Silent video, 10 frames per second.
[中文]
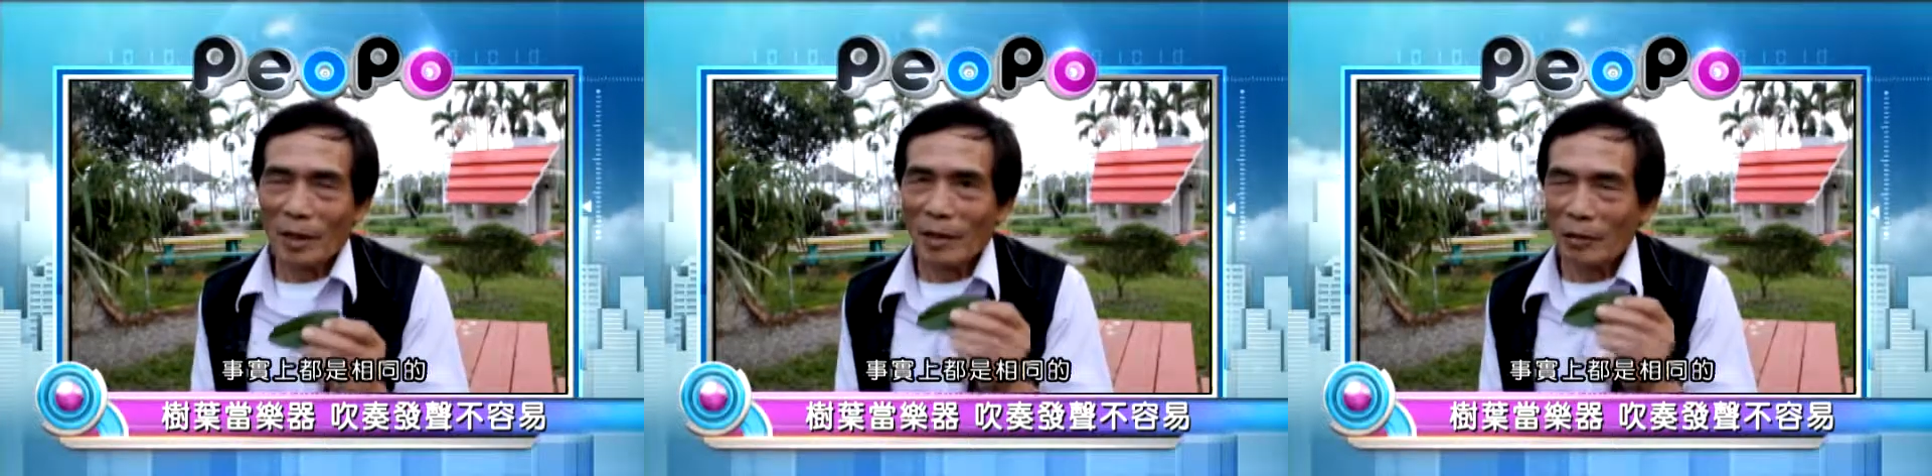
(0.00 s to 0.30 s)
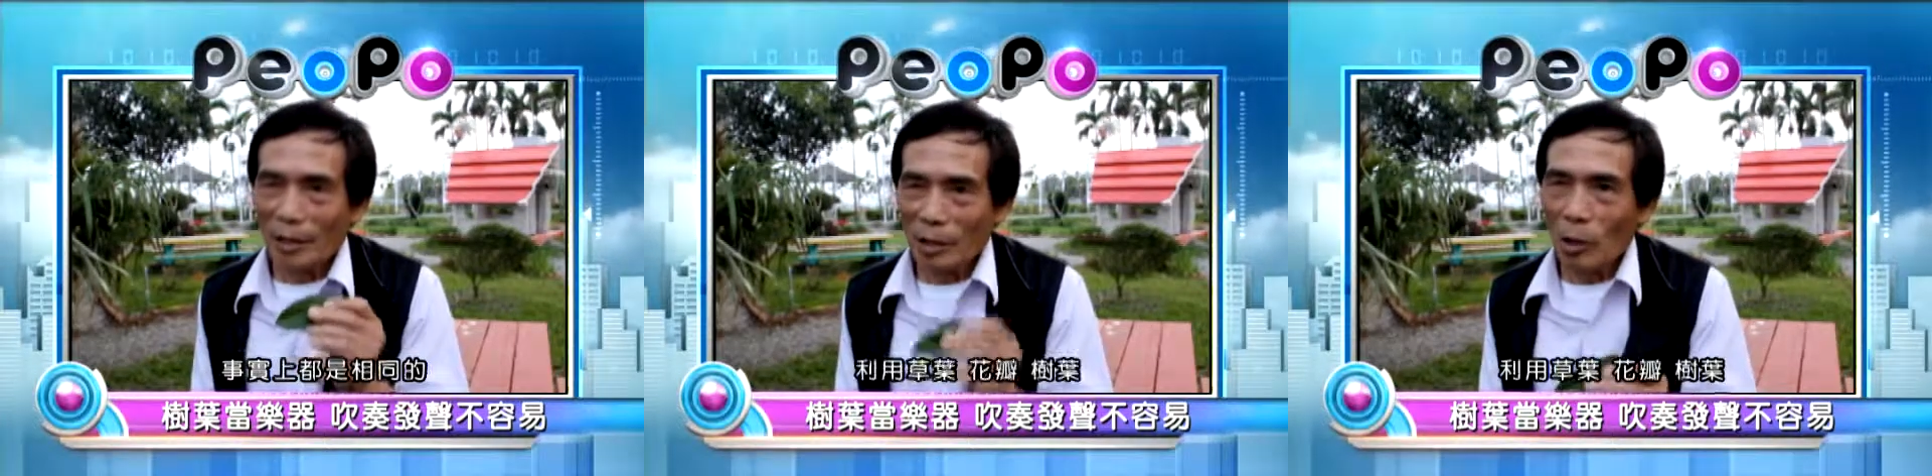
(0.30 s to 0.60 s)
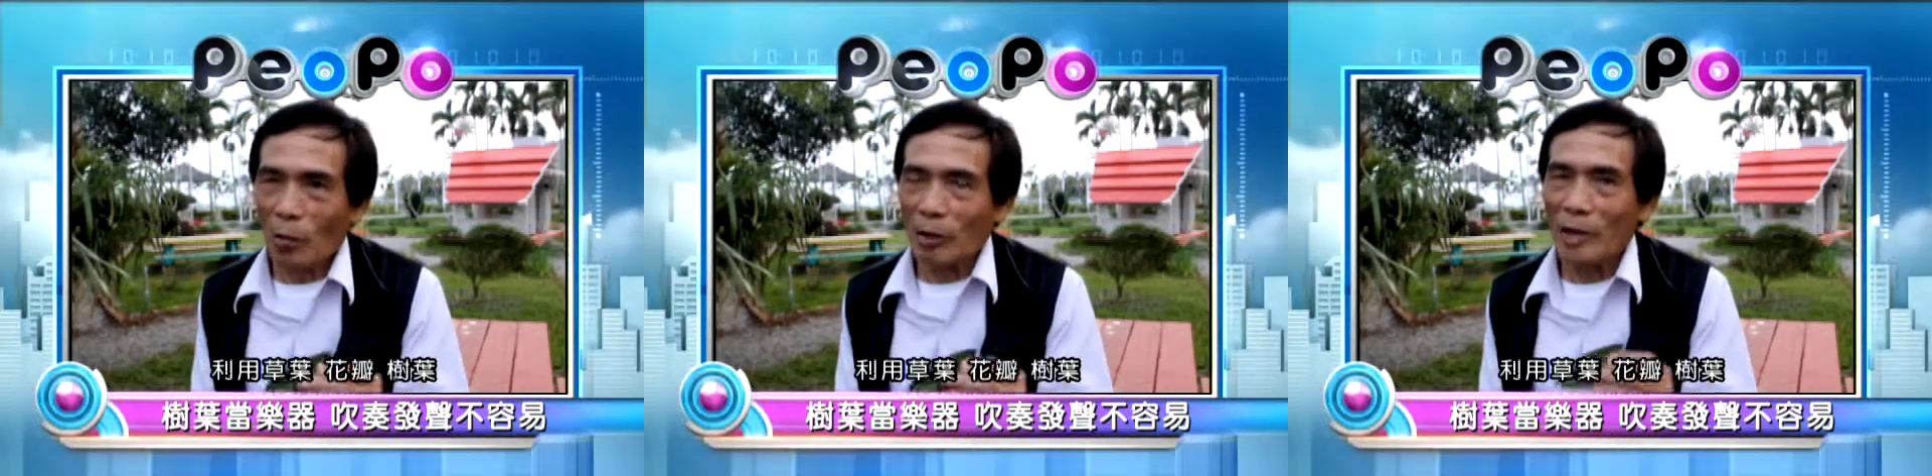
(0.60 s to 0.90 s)
就利
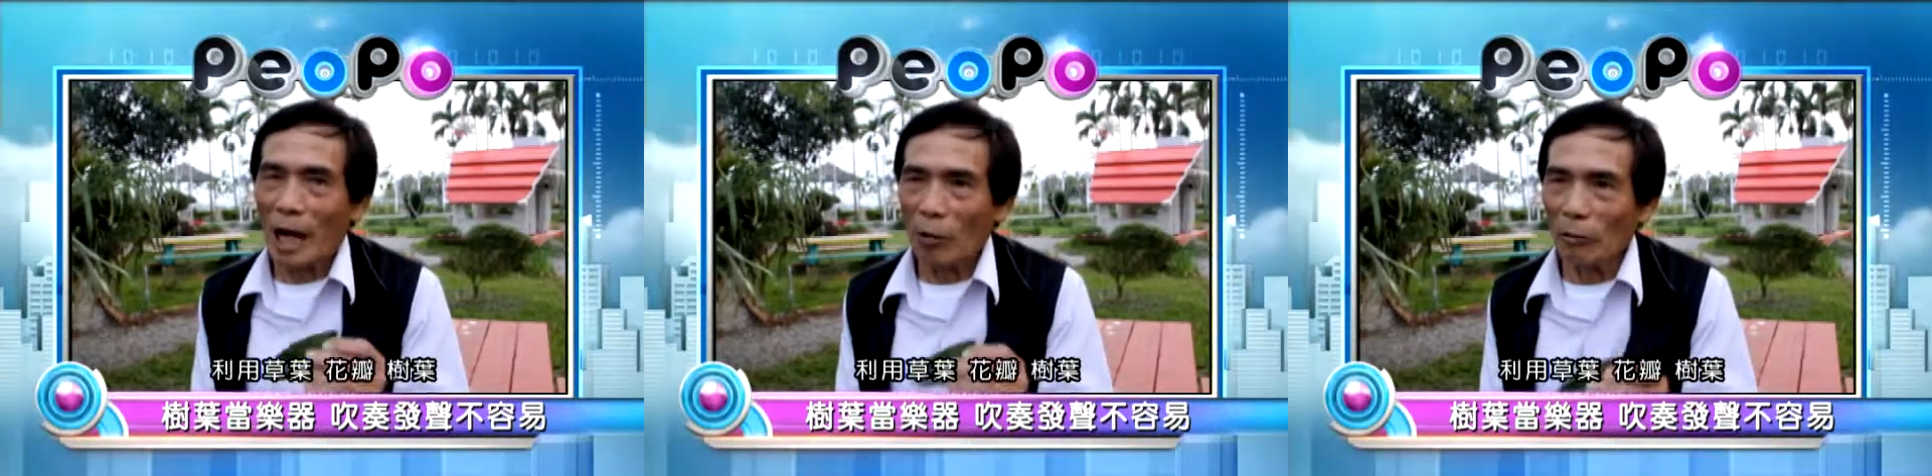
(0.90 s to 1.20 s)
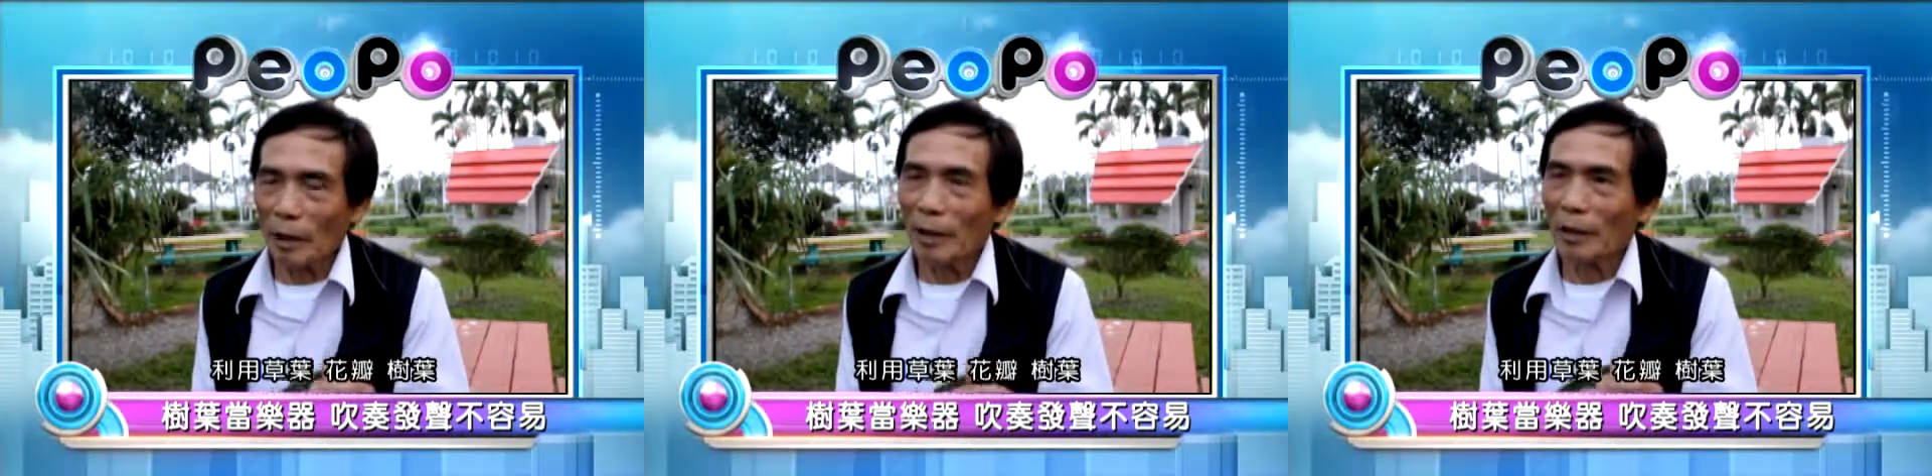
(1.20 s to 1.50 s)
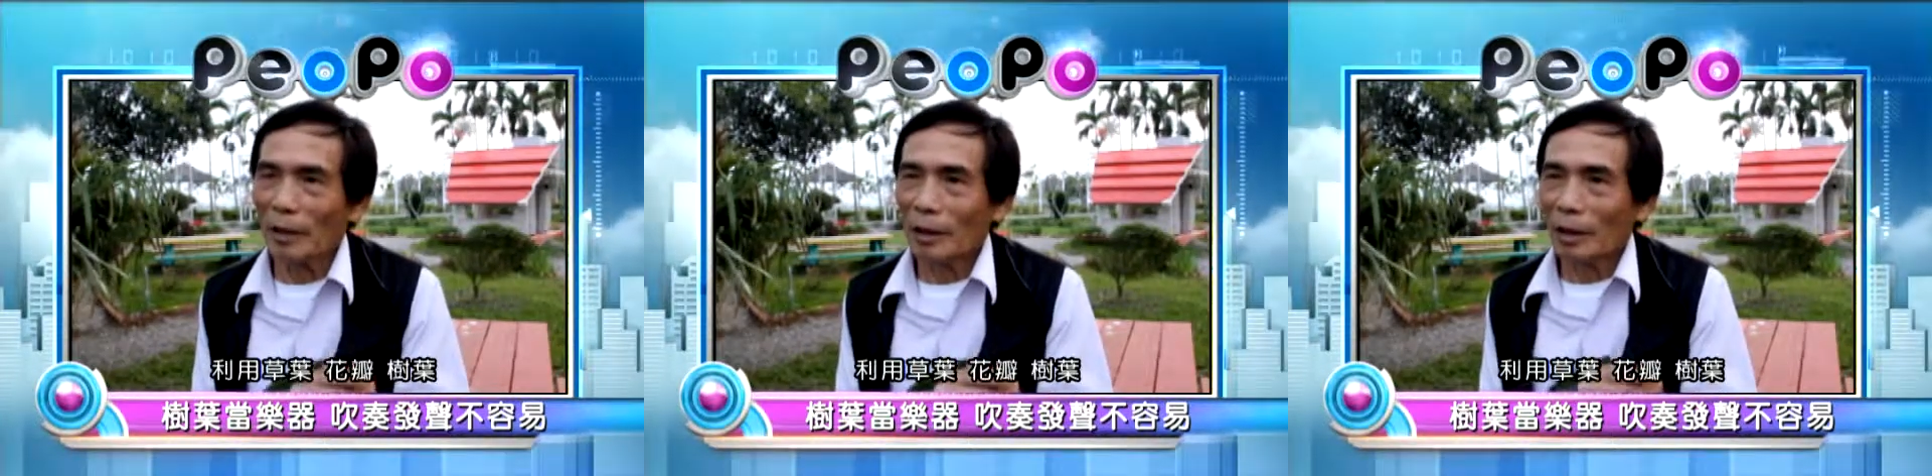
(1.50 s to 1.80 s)
用草叶、
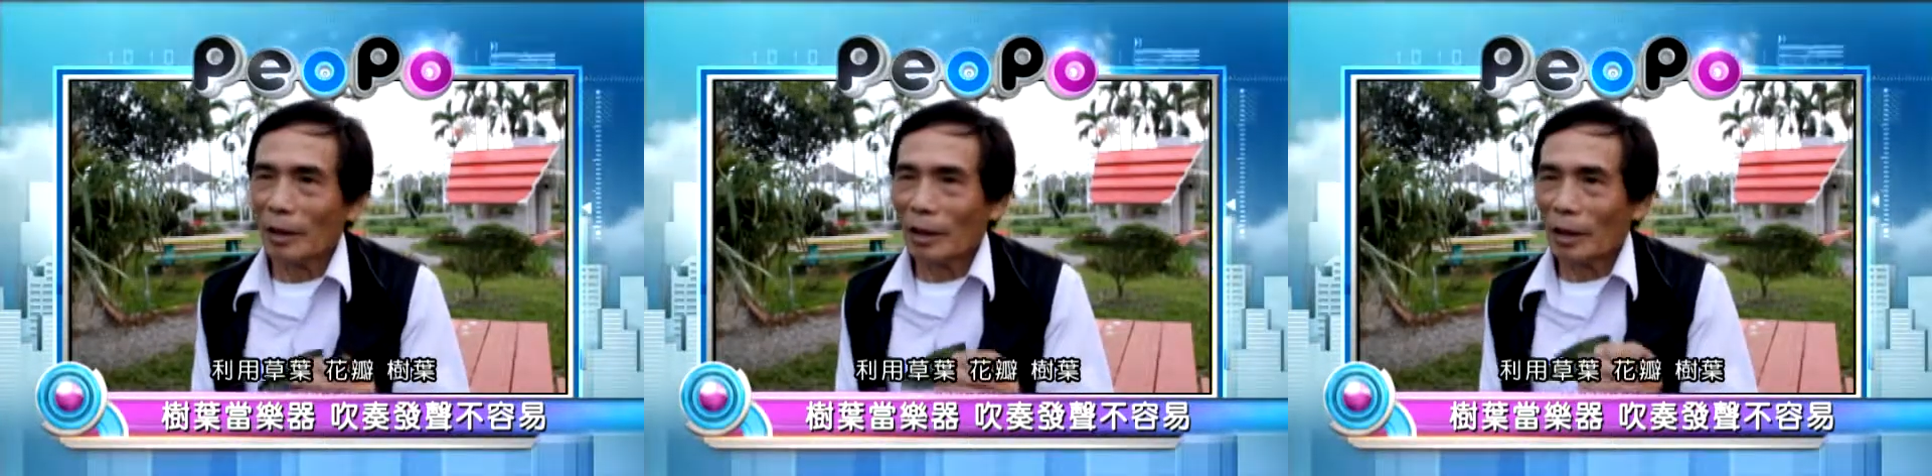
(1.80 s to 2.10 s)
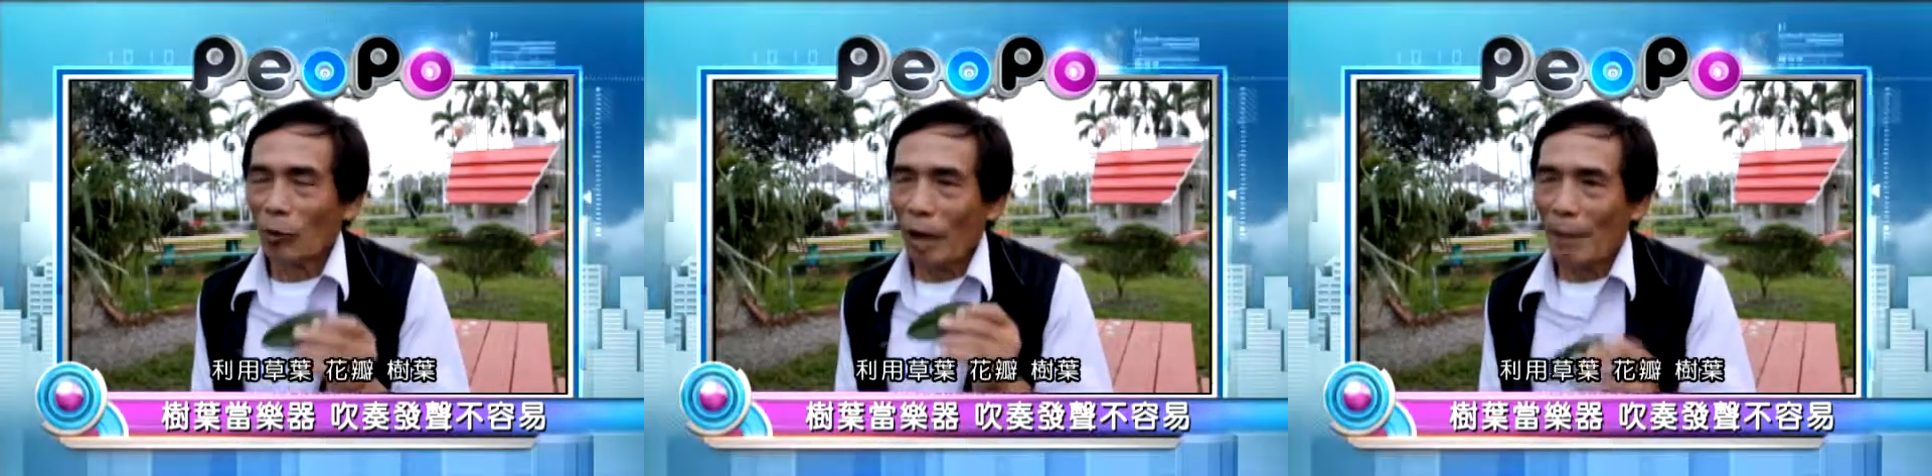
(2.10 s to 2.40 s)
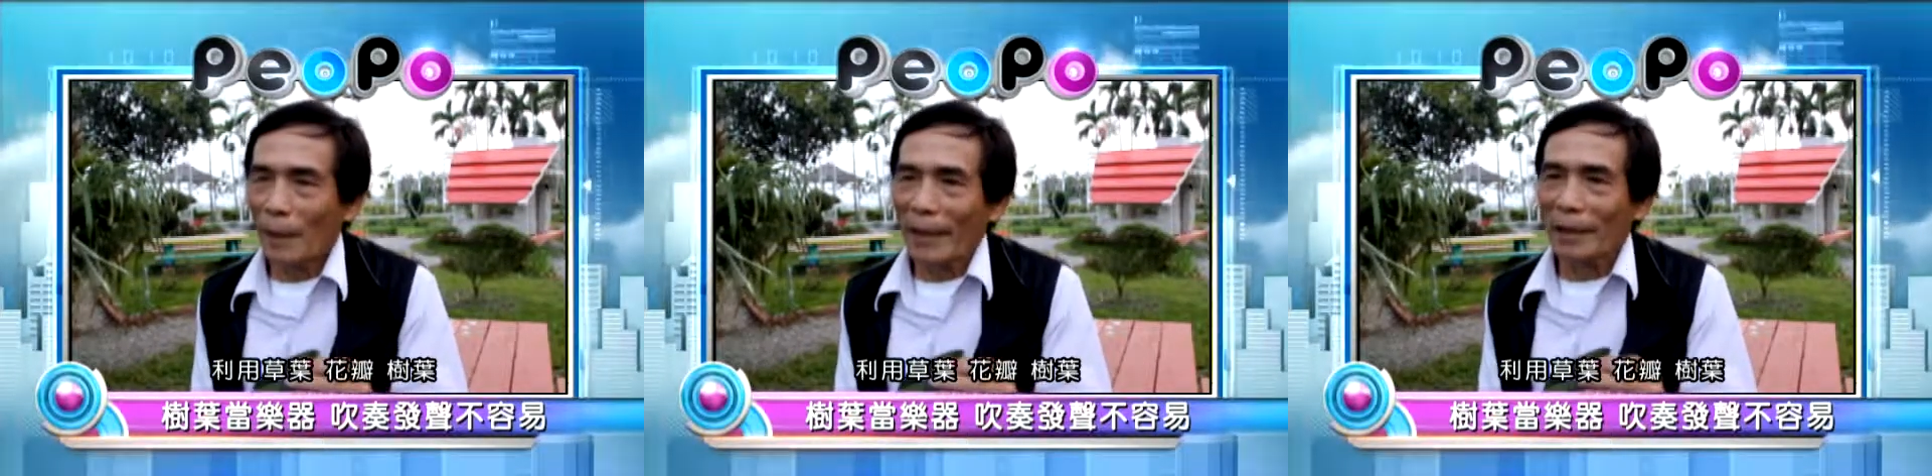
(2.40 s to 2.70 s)
花
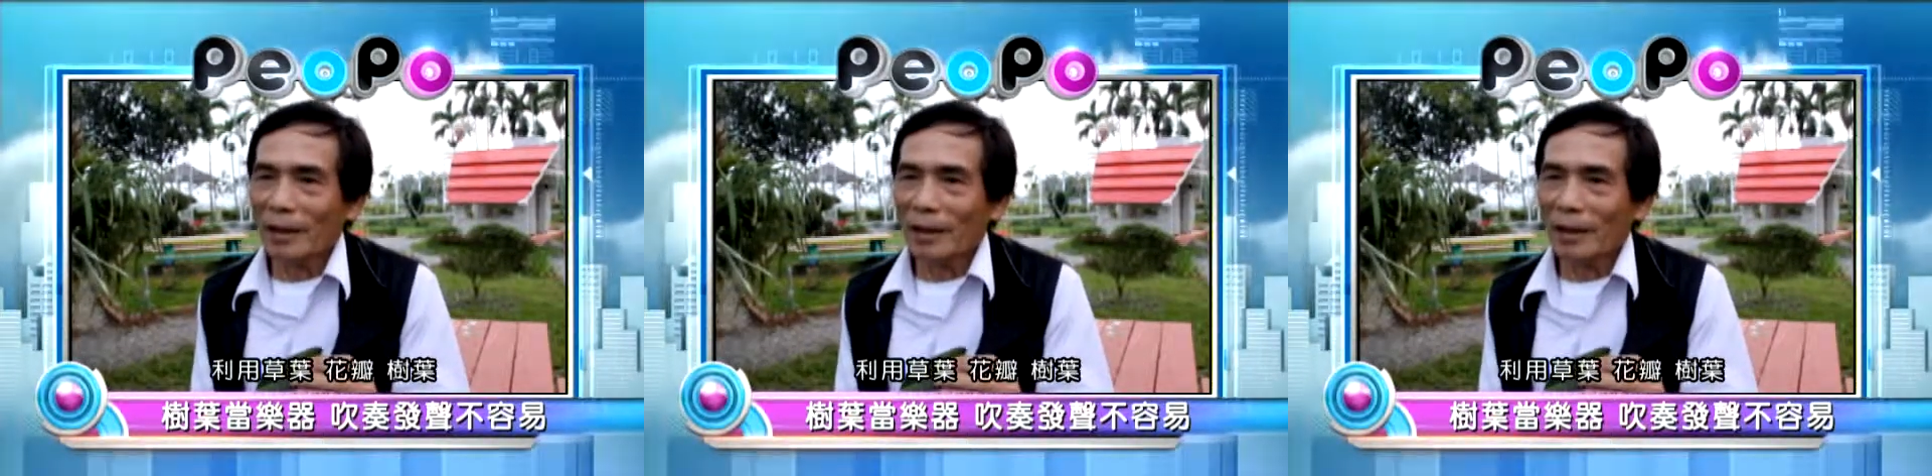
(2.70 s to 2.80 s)
瓣、